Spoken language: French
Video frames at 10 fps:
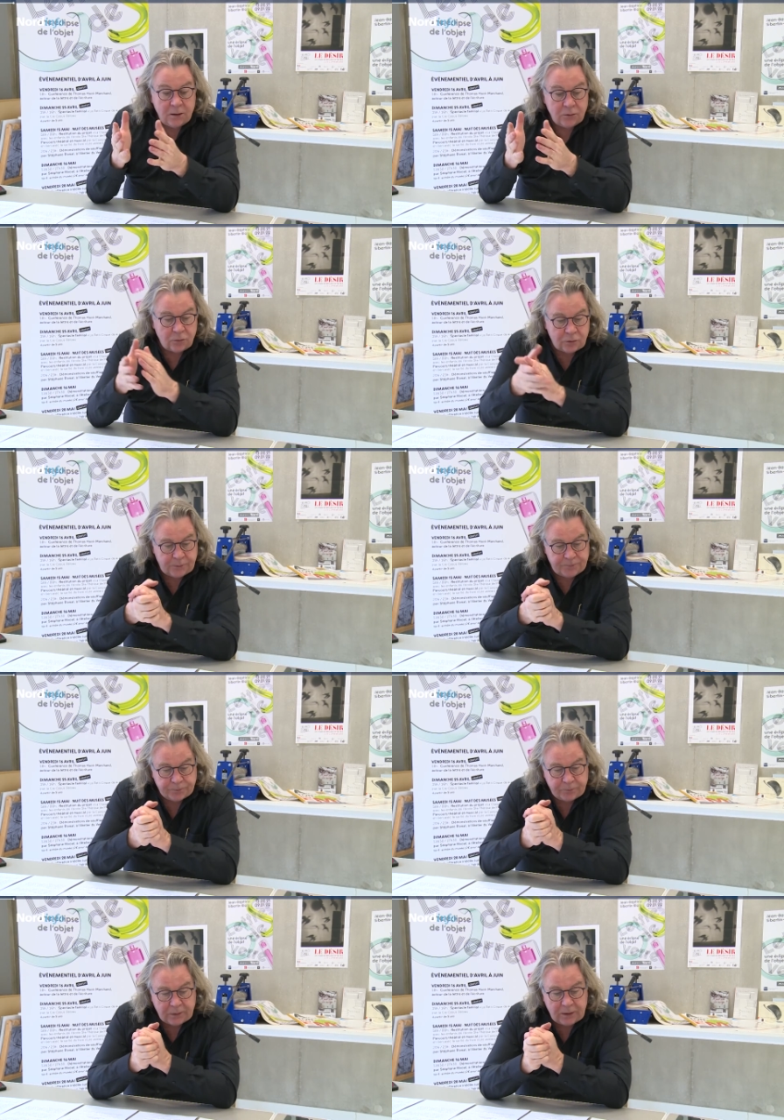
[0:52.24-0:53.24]
Donc,
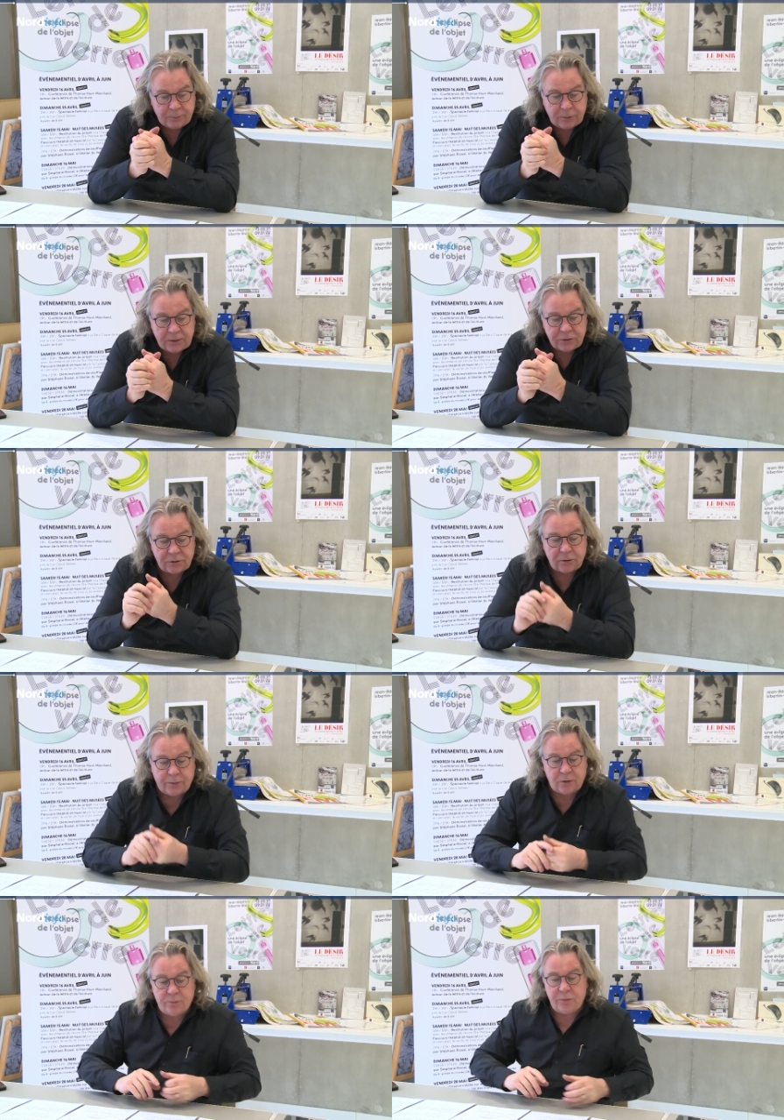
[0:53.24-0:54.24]
la première chose en
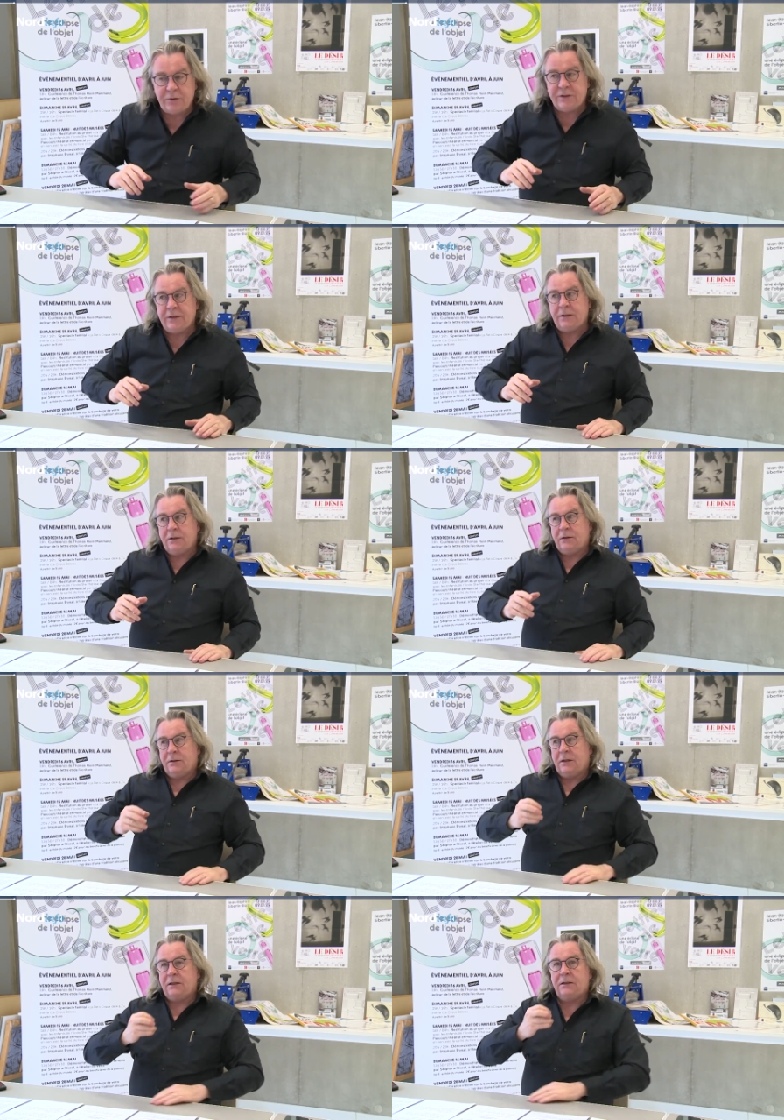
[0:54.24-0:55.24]
préambule, c'est
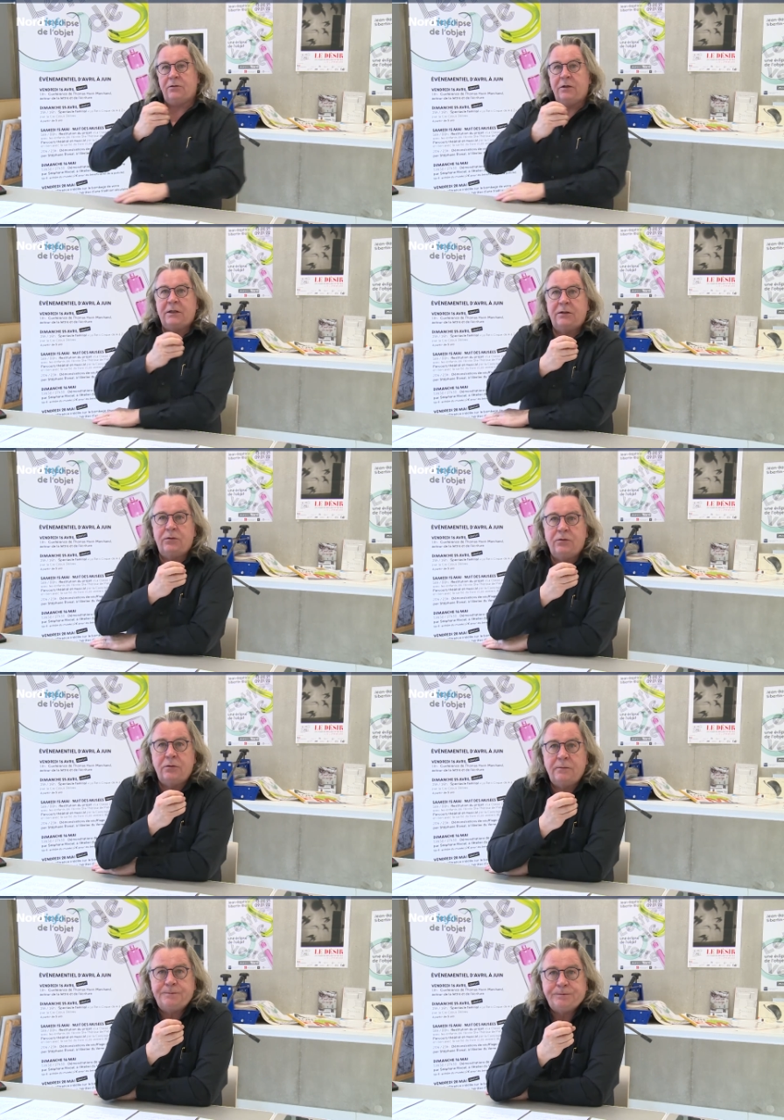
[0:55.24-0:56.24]
un atelier
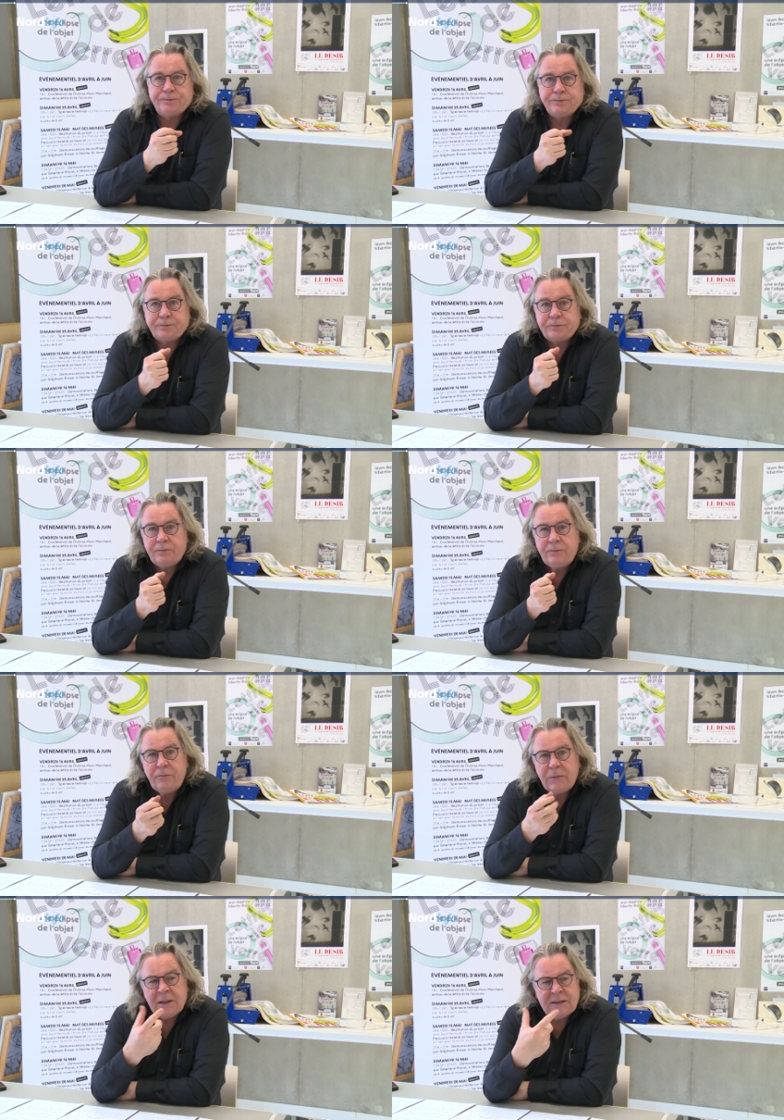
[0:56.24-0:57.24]
d'écriture,
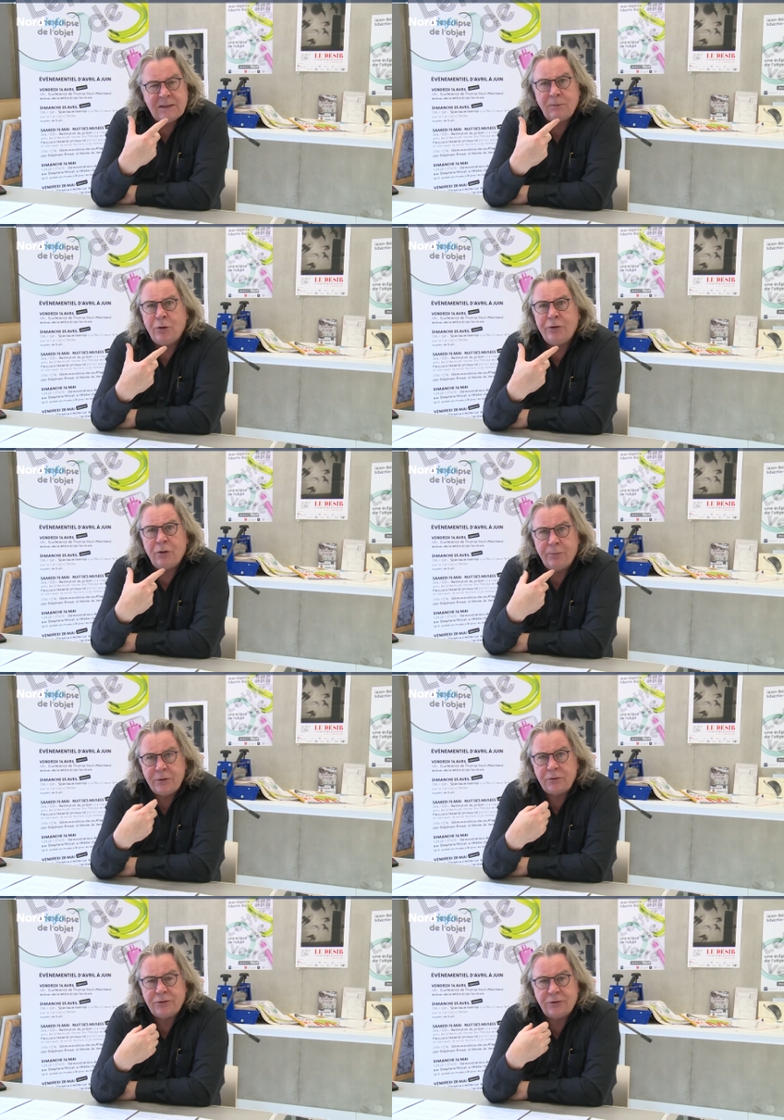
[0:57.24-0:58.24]
c'est d'abord une
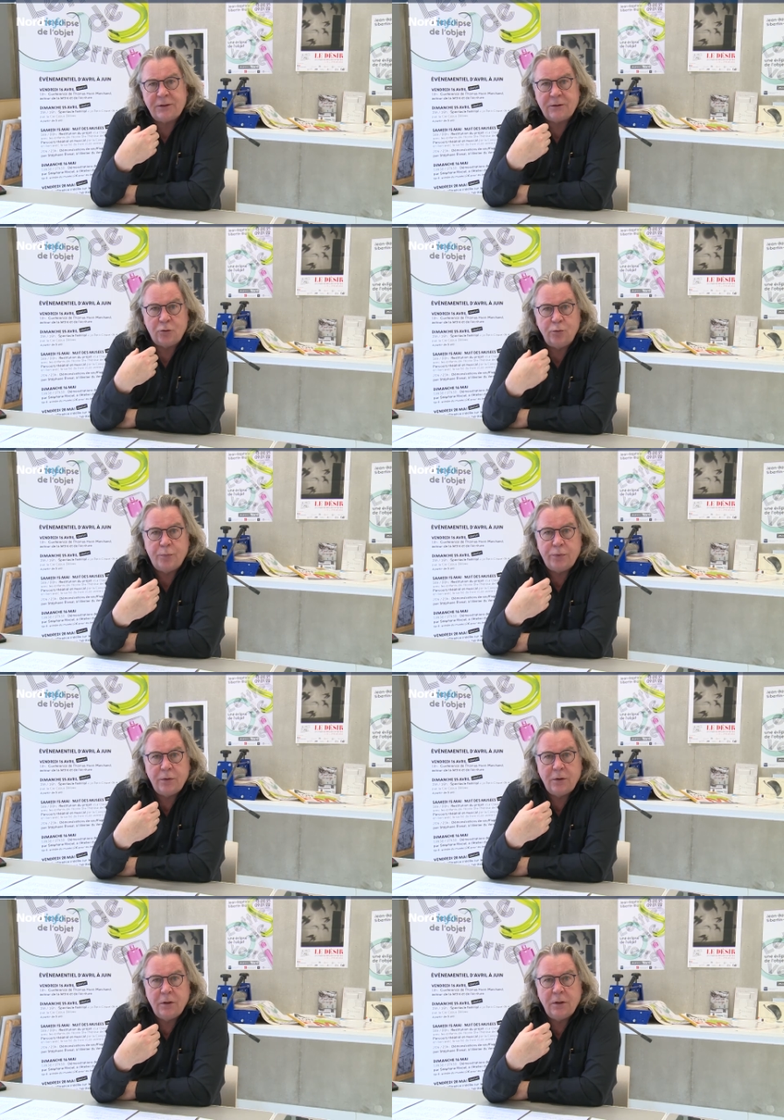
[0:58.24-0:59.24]
ambiance dans un groupe
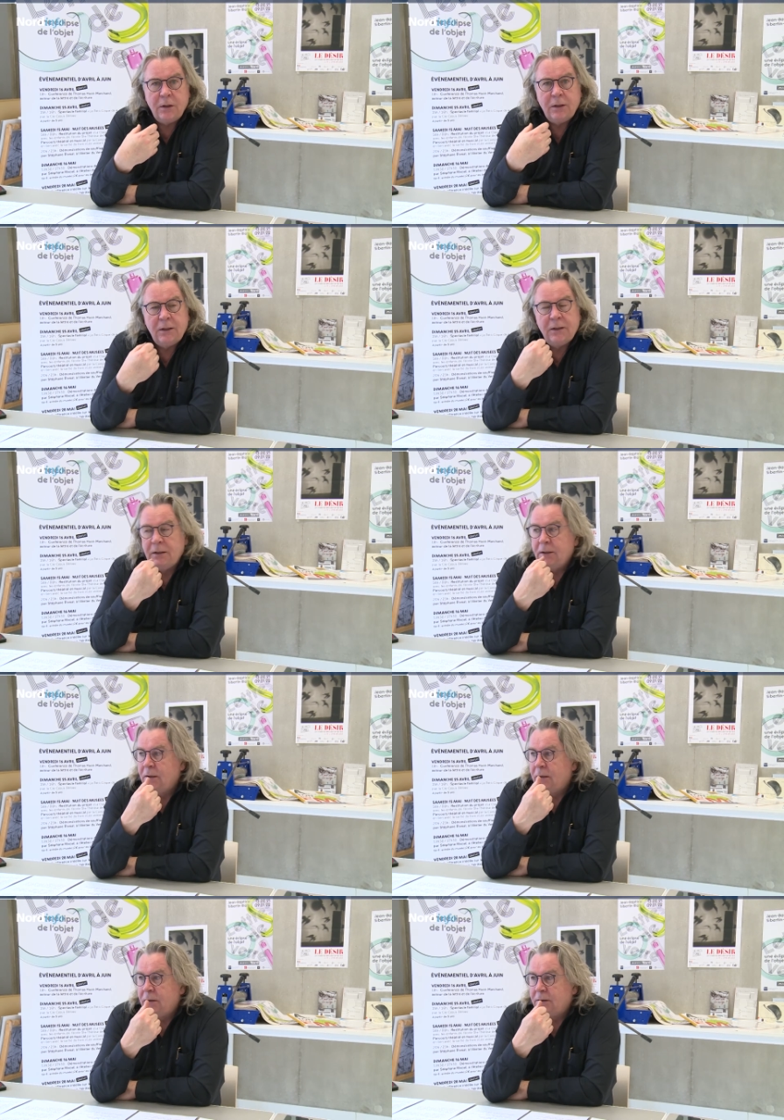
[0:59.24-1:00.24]

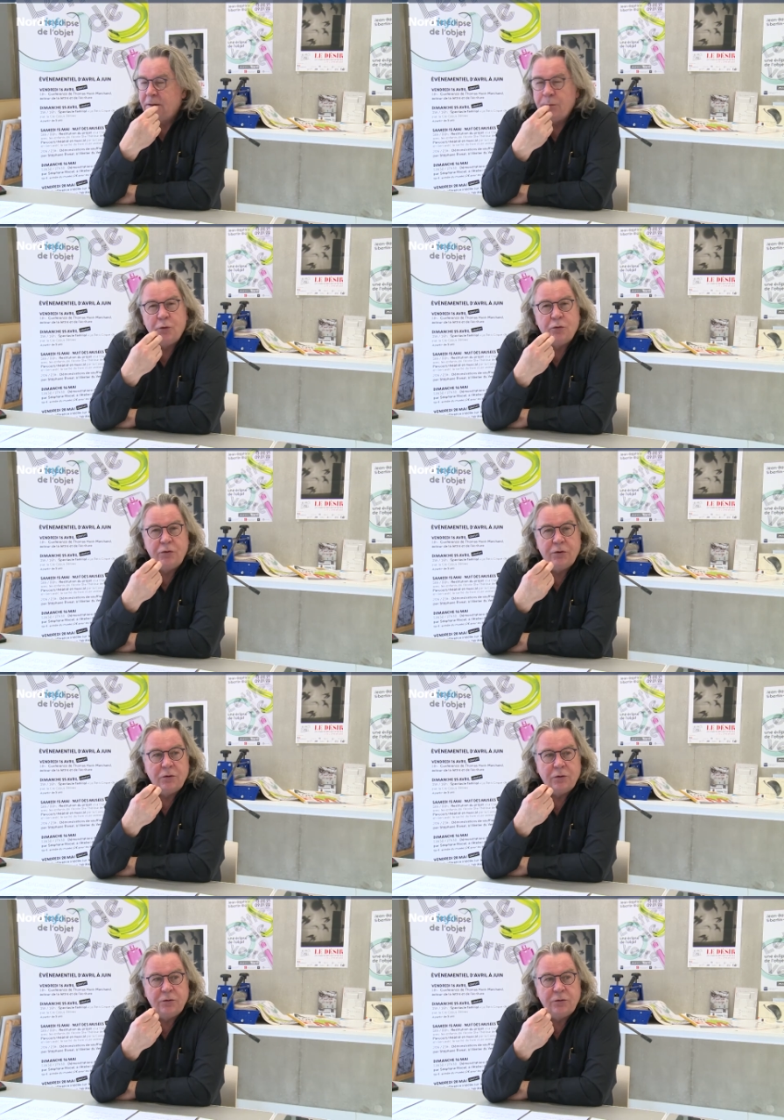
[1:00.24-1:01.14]
c'est beaucoup de,